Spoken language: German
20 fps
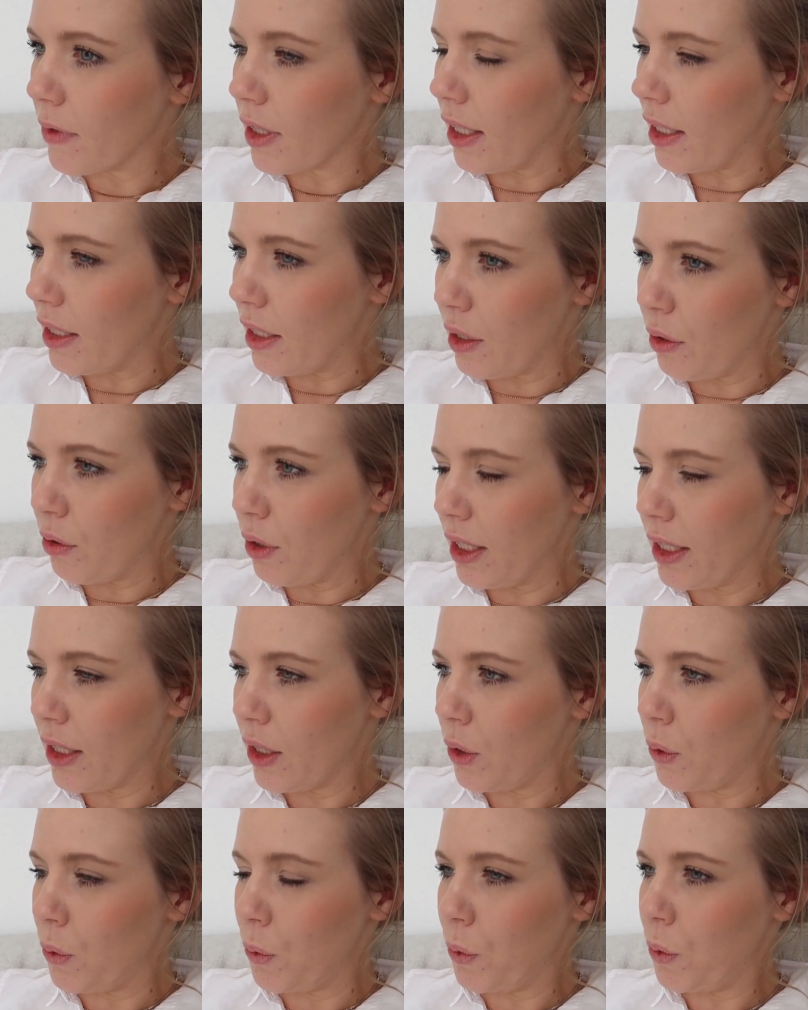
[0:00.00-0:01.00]
keine
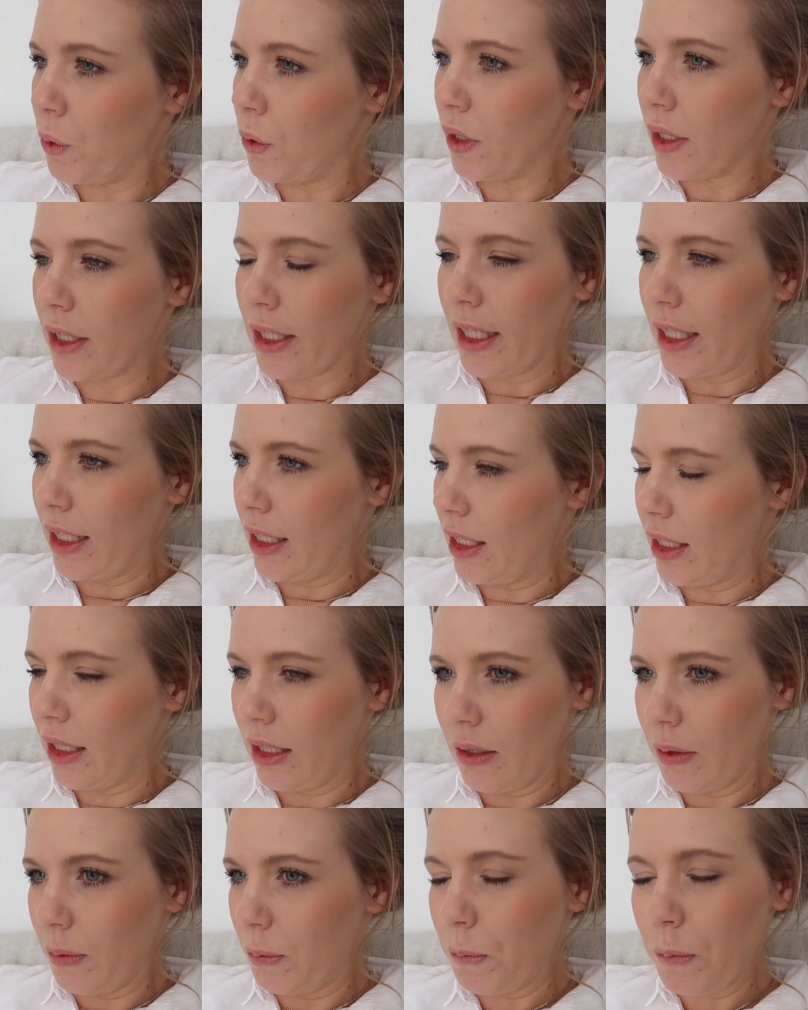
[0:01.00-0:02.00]
Dekoration,
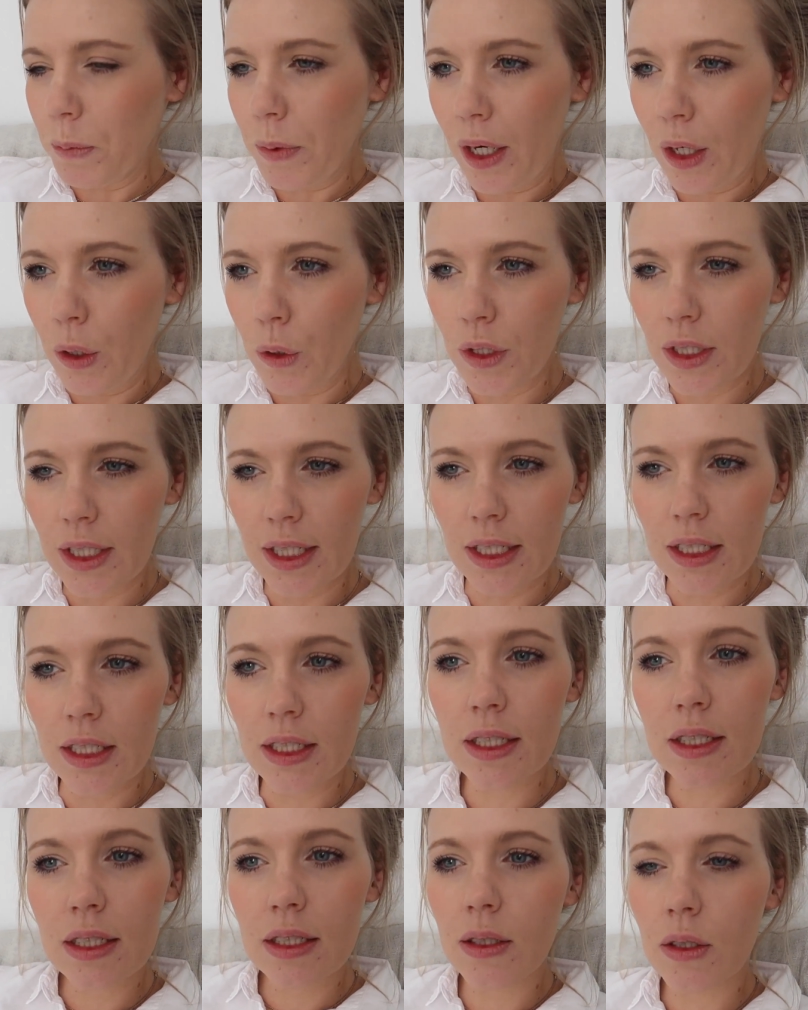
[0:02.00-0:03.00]
kein
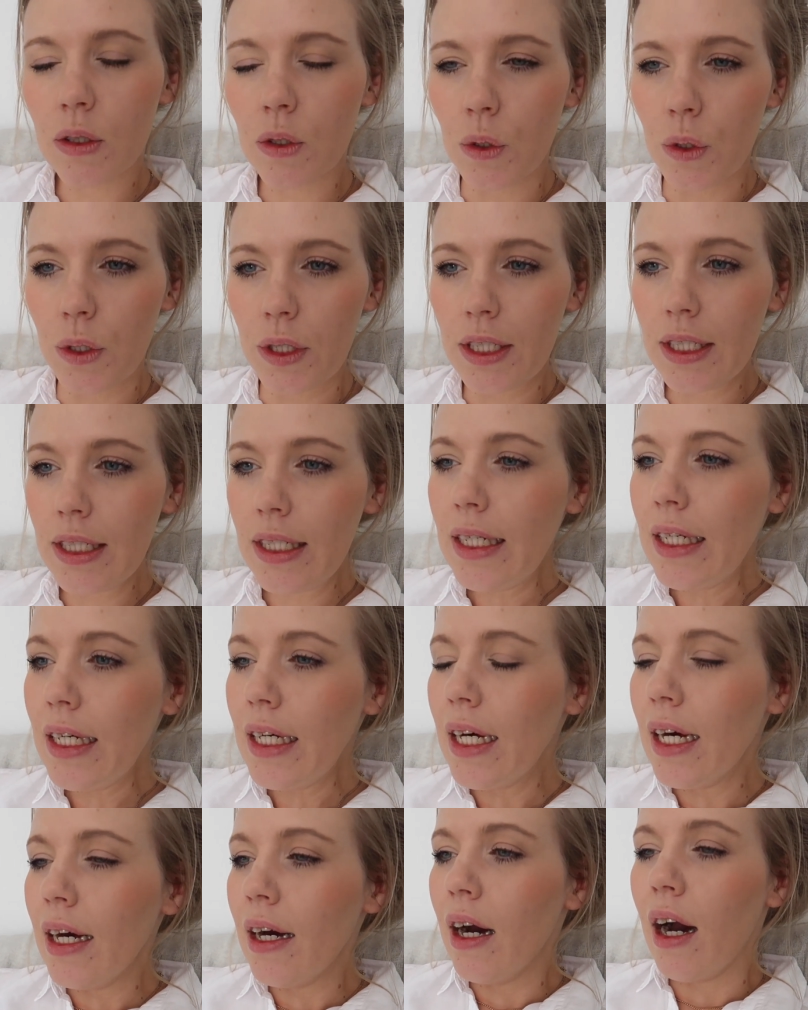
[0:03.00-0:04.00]
Haushaltszeug.
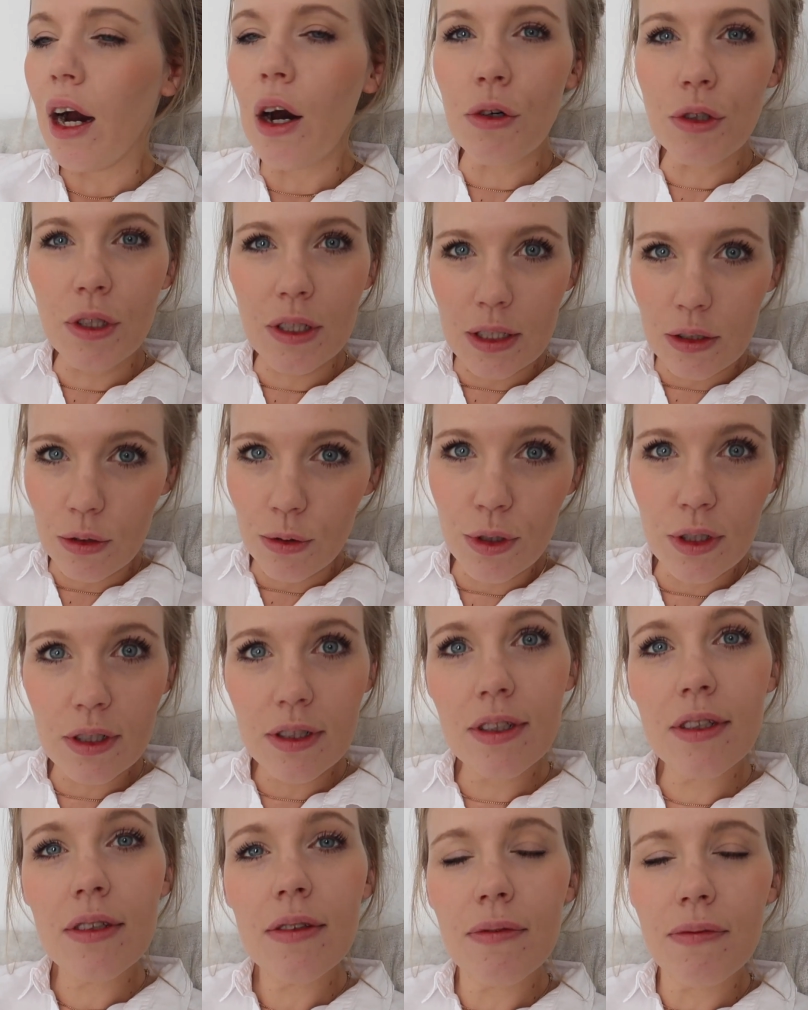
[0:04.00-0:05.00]
Außer
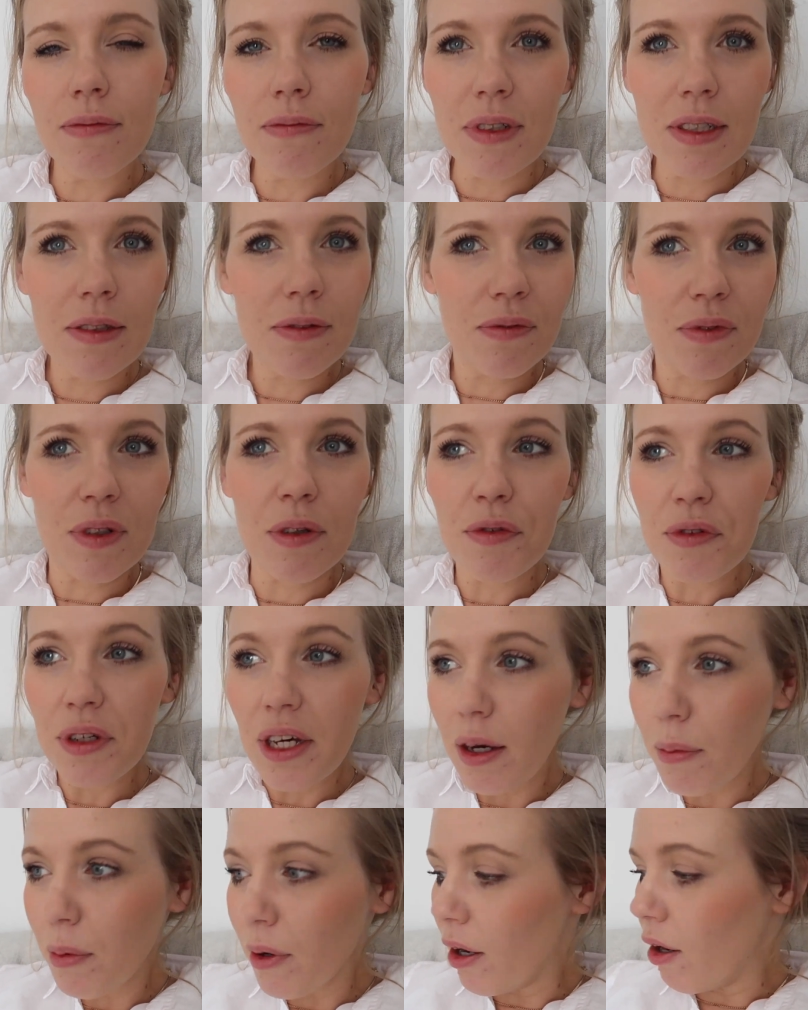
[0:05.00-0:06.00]
natürlich das, was wir
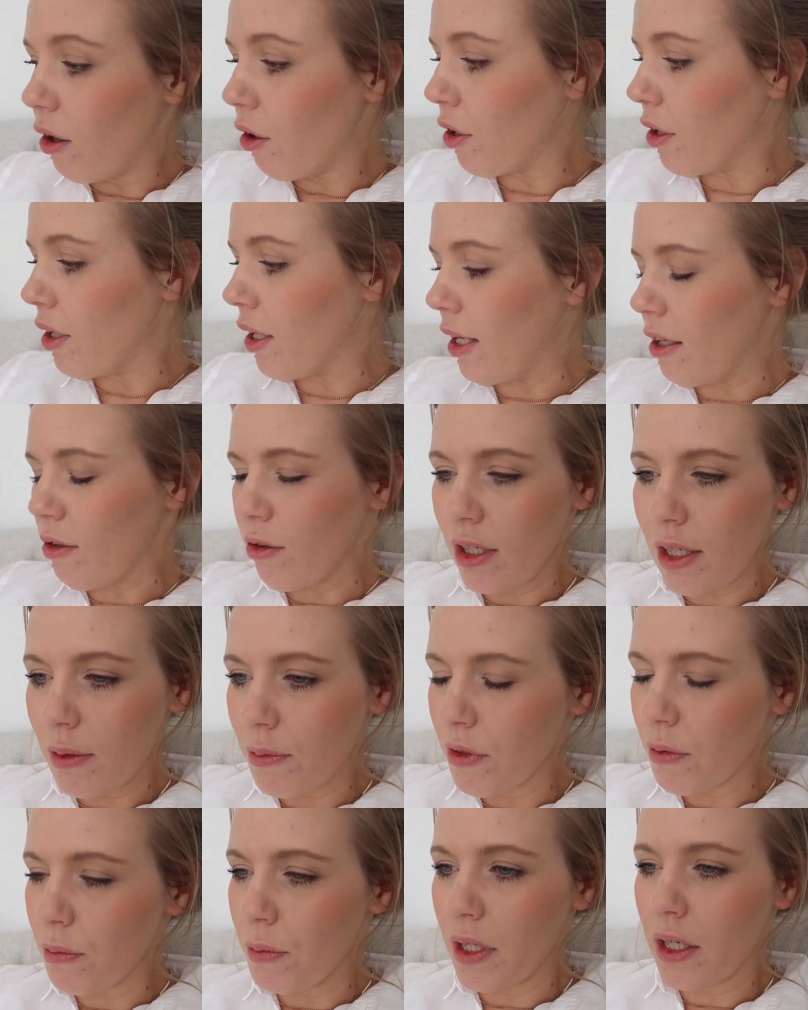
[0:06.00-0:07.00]
verbrauchen, also
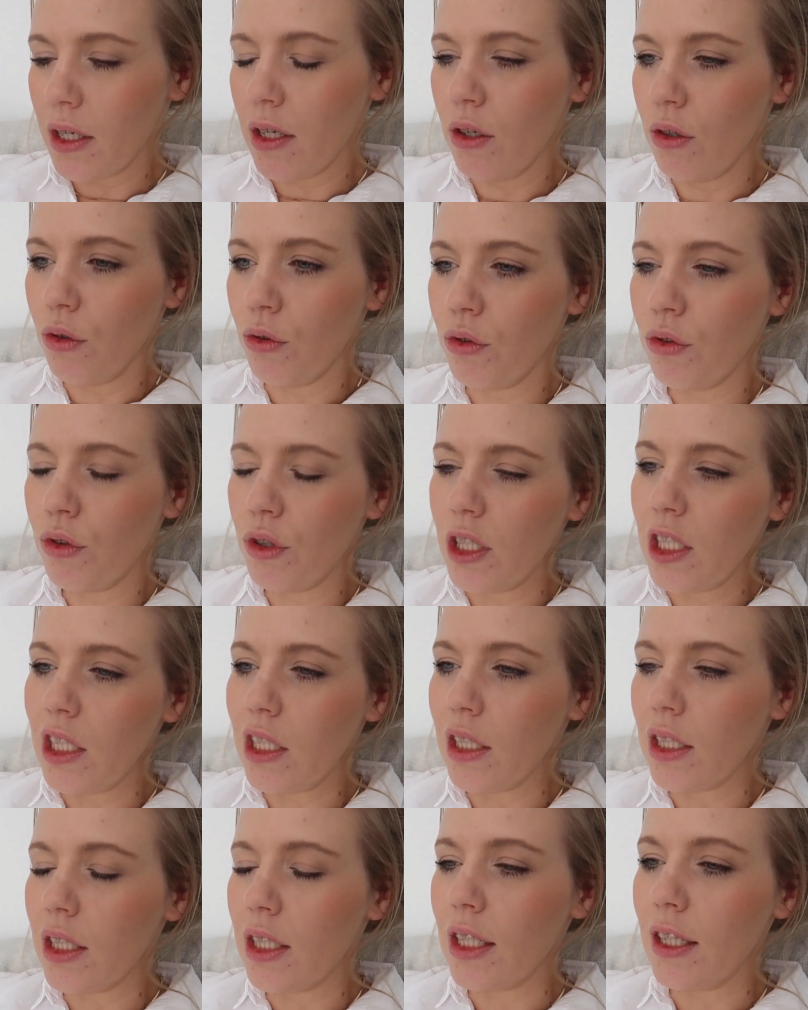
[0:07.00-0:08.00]
Lebensmittel und
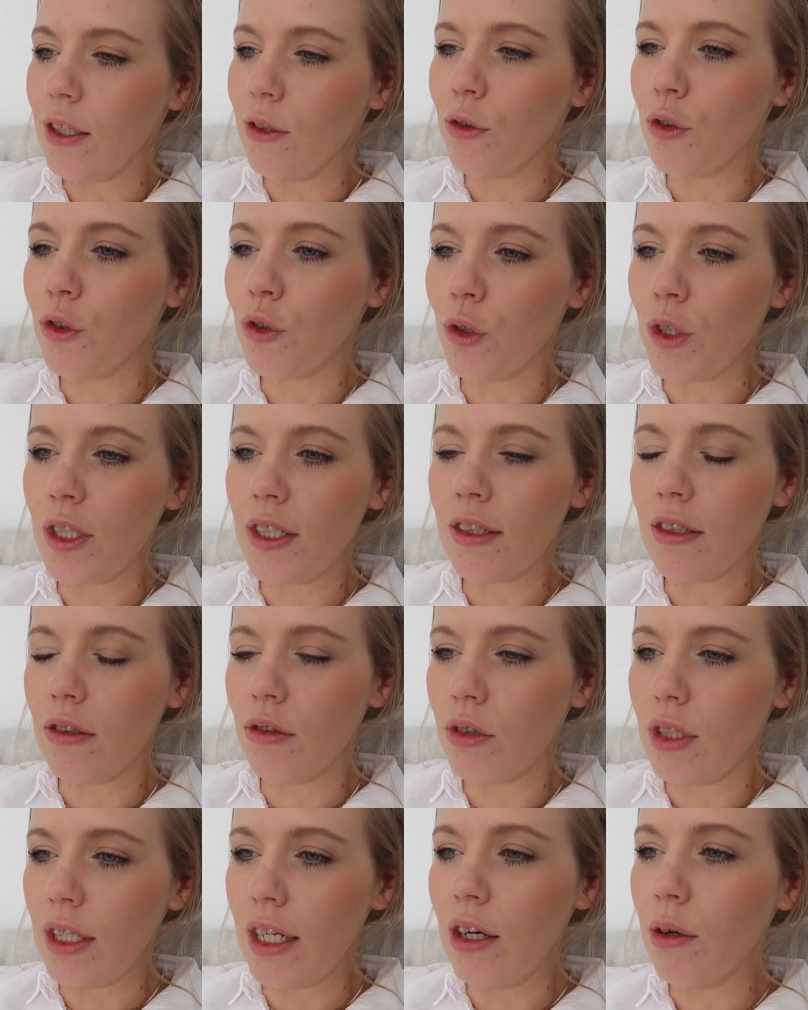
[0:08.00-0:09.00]
Hygieneartikel und so, das ist
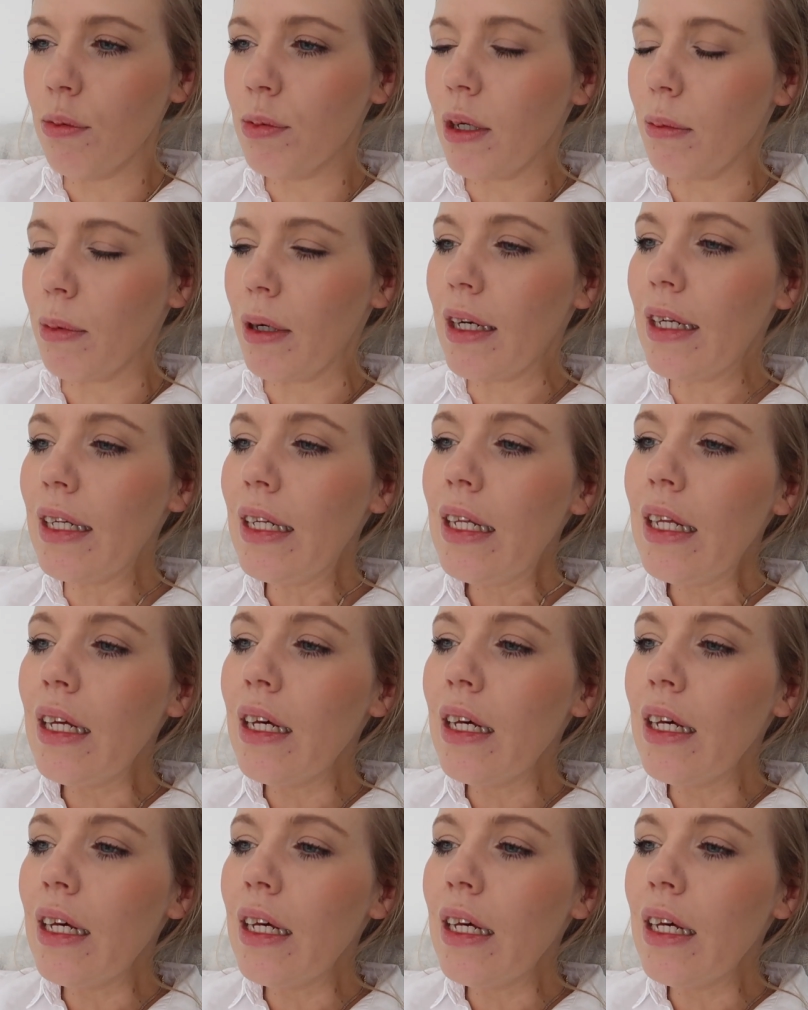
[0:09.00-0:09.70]
natürlich erlaubt, aber